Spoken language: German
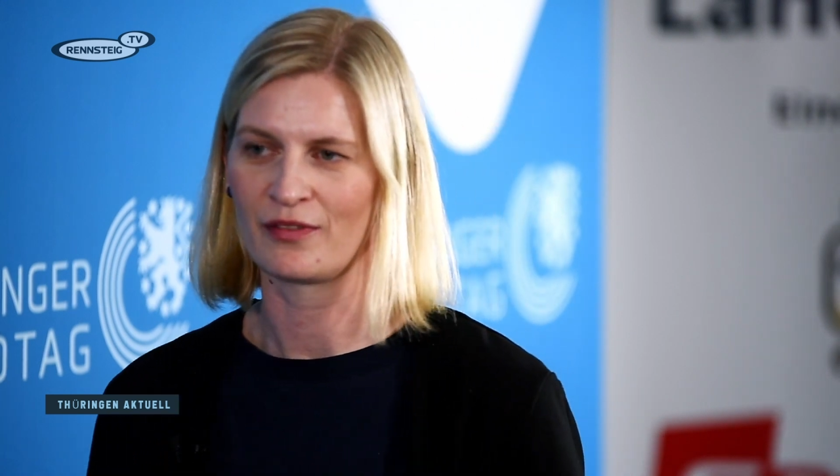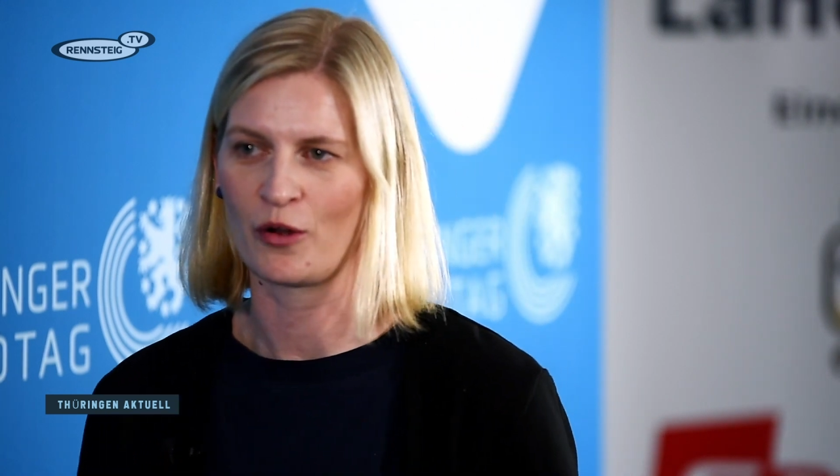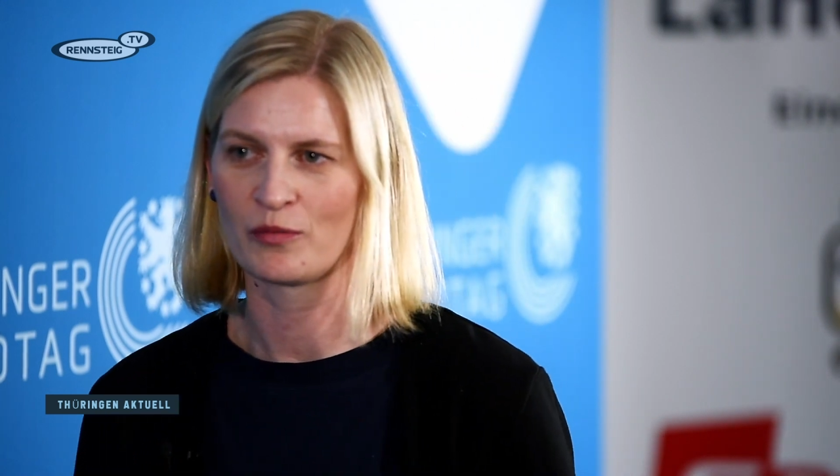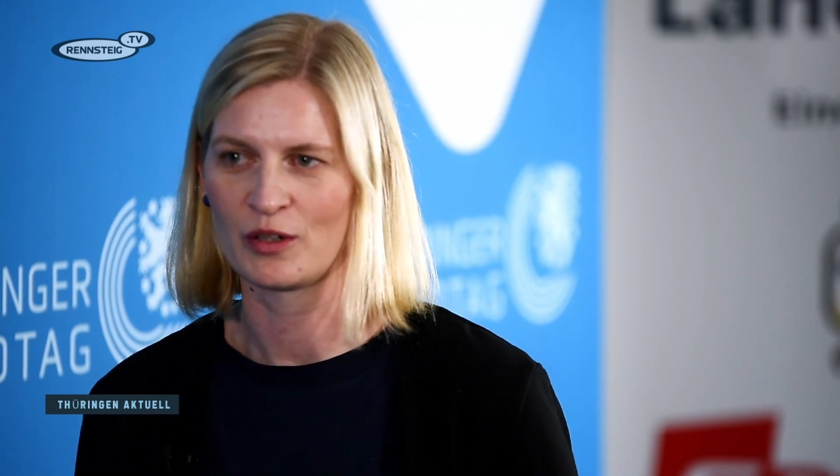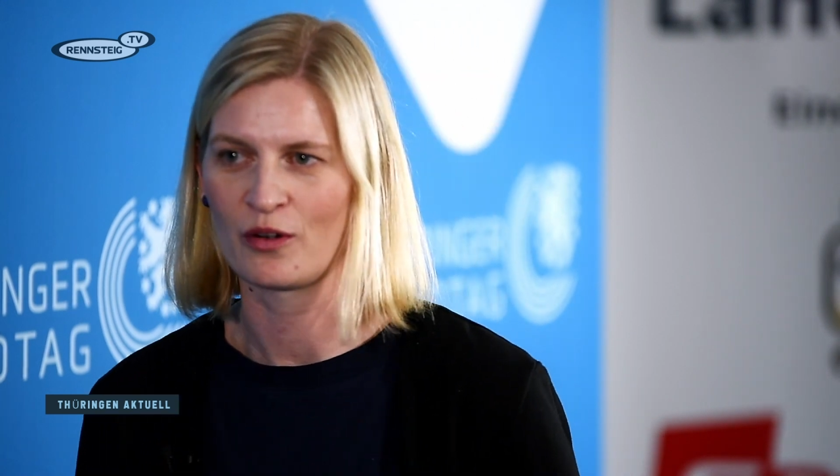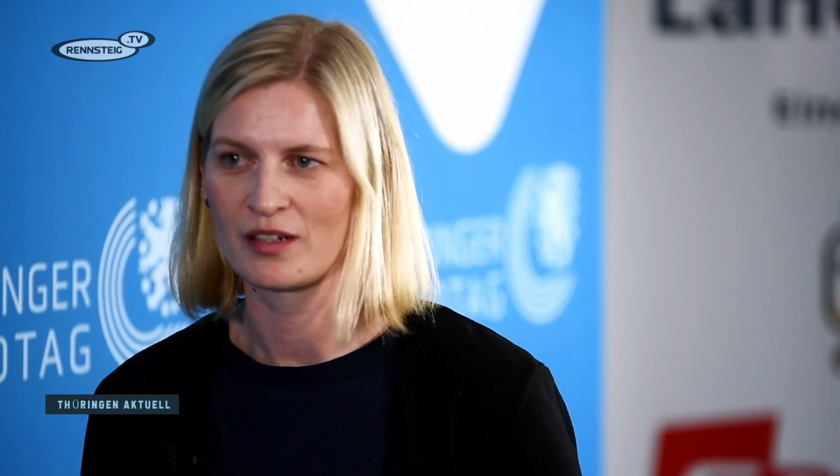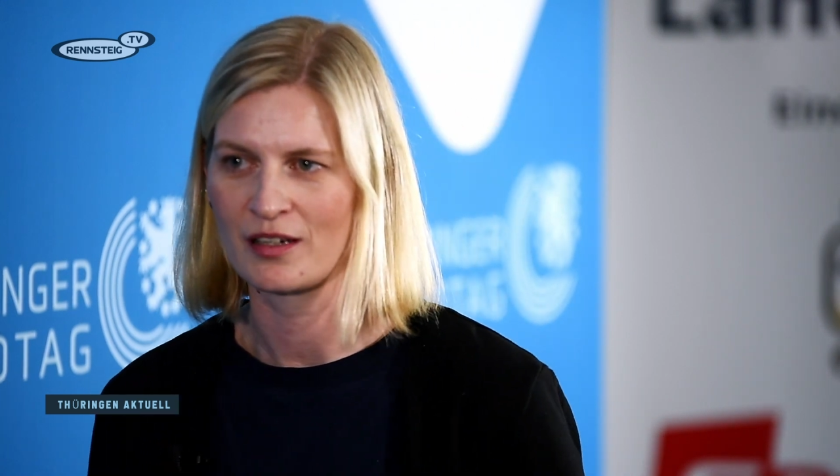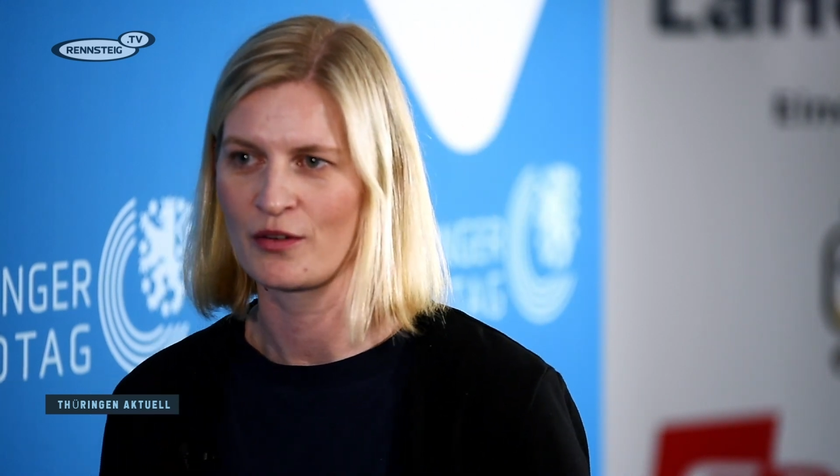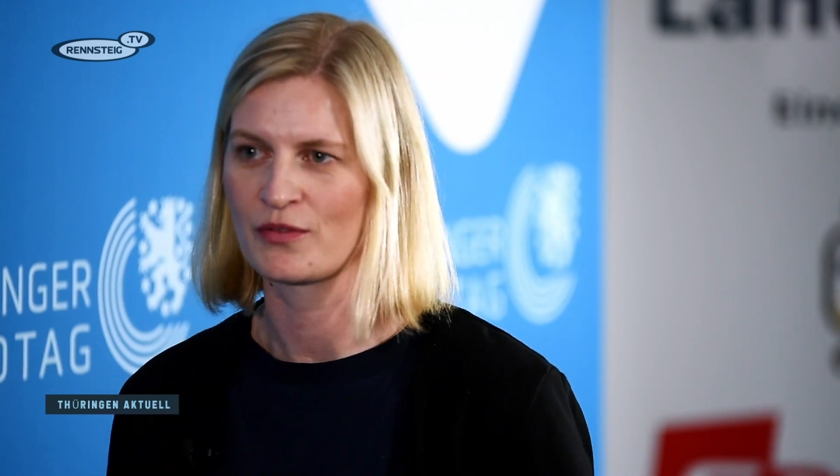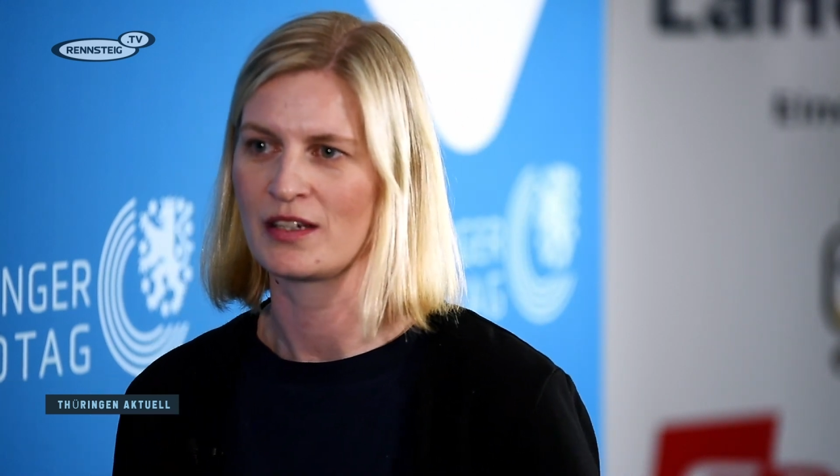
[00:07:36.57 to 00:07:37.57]
warum die
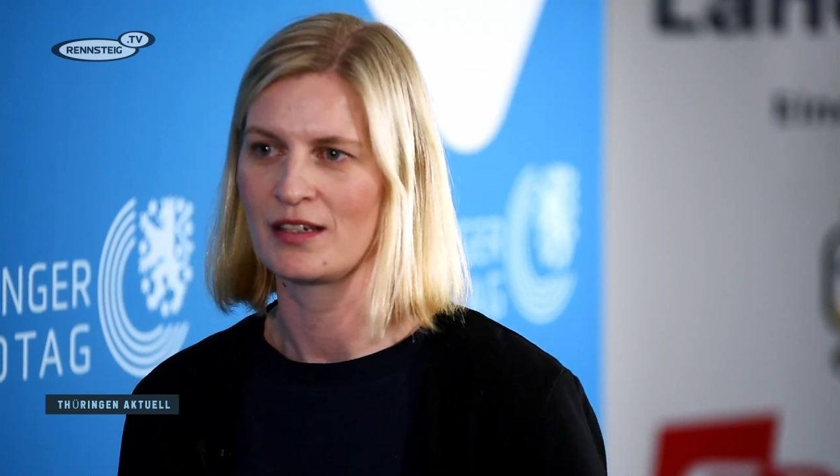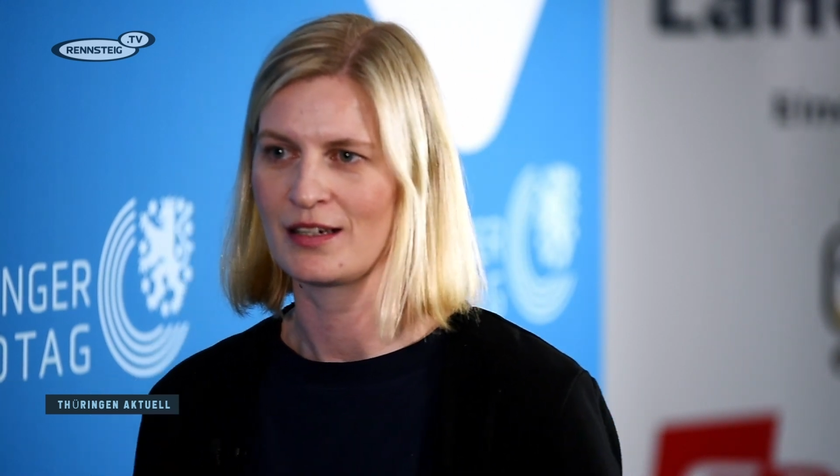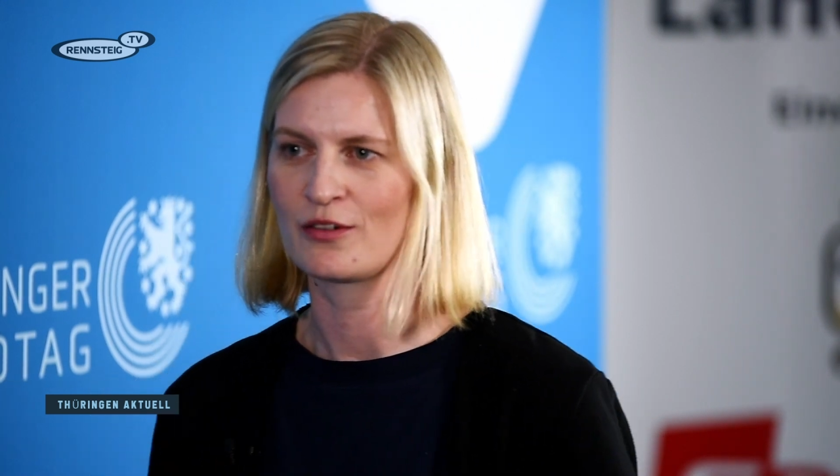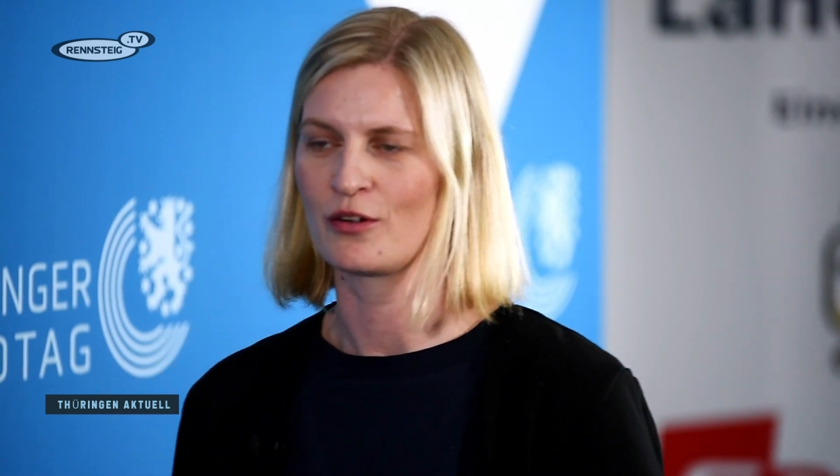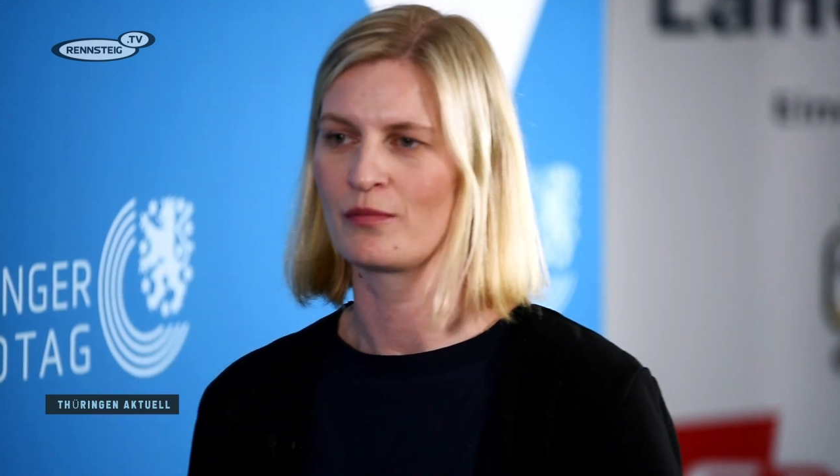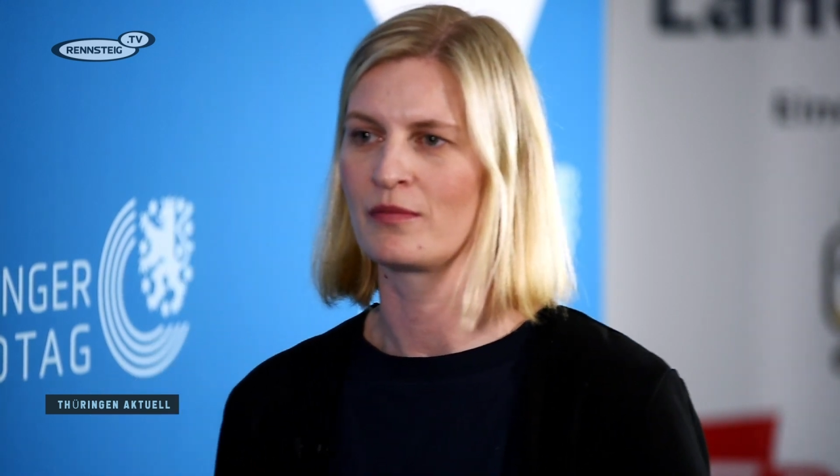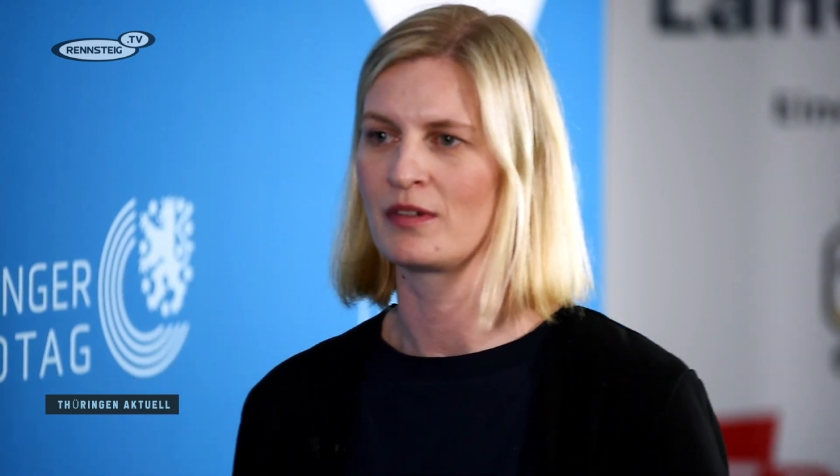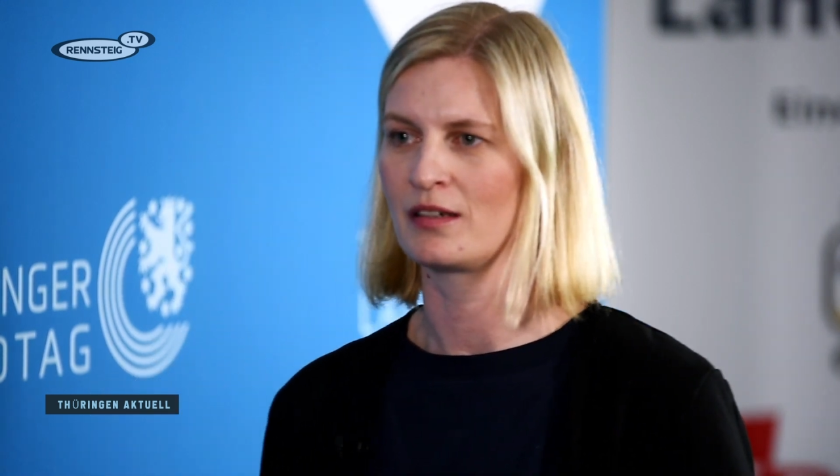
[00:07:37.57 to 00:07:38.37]
Leute auf die Idee kommen,